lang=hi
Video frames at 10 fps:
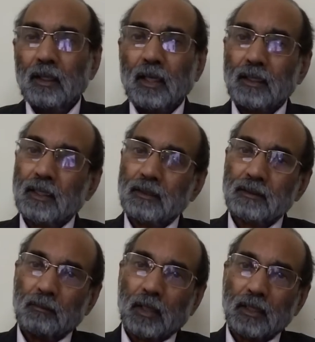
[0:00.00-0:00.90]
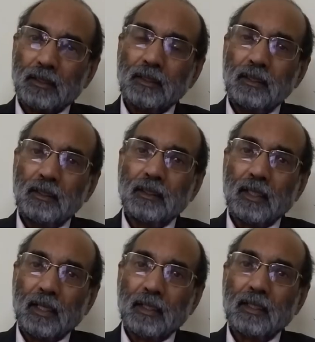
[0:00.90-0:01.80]
अर्थात समाज ही
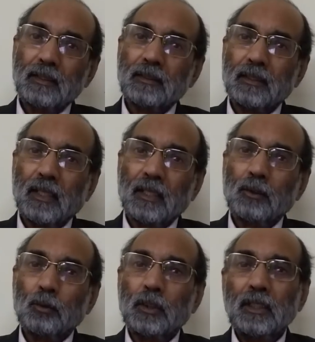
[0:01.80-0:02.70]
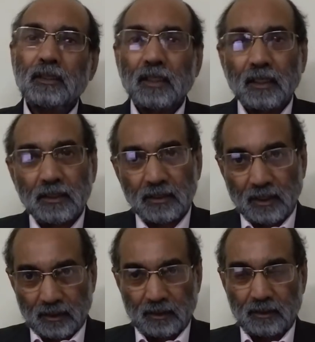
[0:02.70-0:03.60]
न्याय के सिद्धांतों की
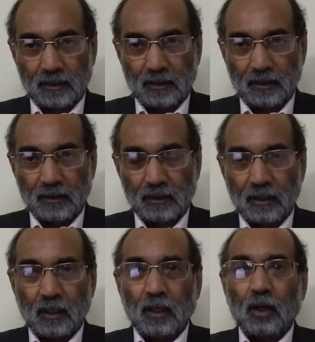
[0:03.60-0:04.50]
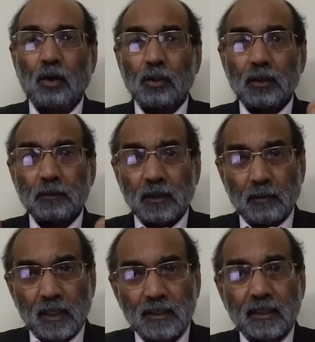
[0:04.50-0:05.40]
संरचना करता है और जब
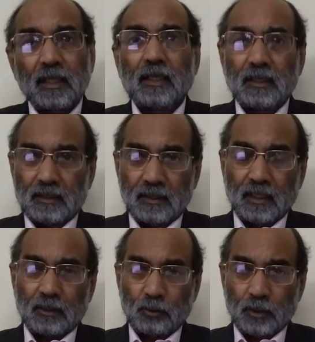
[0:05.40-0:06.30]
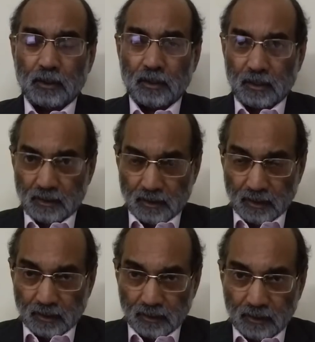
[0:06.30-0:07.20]
समाज न्याय के सिद्धांतों की
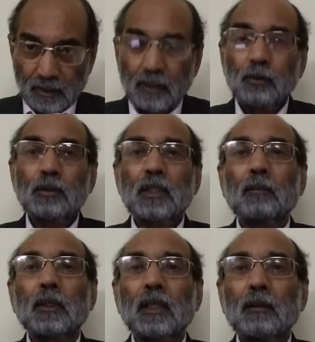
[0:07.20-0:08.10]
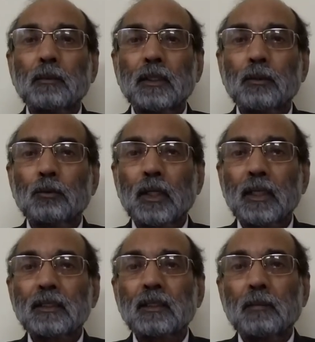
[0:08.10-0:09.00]
संरचना करता है तो इसका मतलब ये हुआ
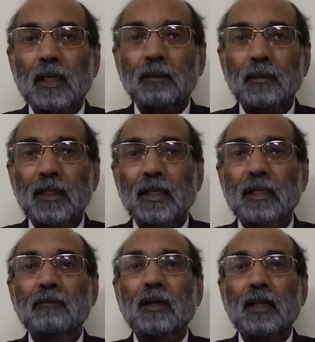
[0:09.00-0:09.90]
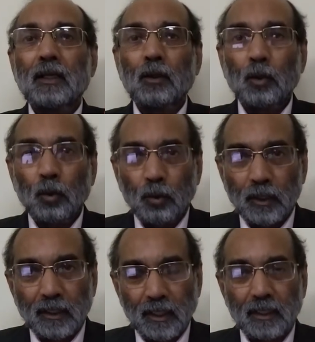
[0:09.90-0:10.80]
कि समाज में रहने वाले लोग
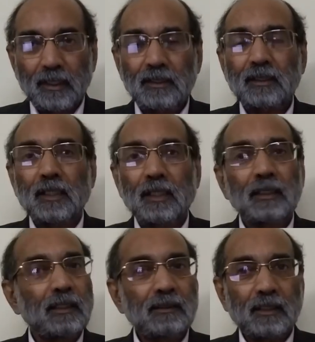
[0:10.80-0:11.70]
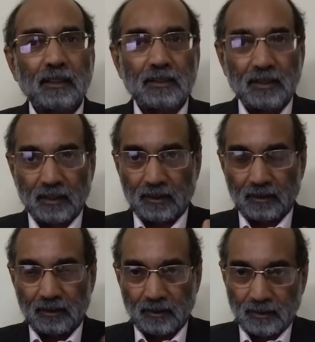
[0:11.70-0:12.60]
न्याय के सिद्धांत की संरचना
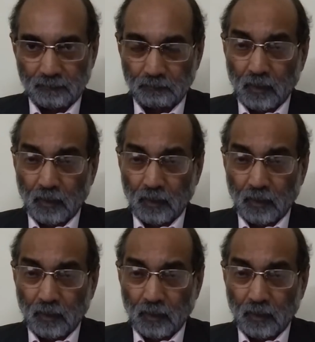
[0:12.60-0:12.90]
करते हैं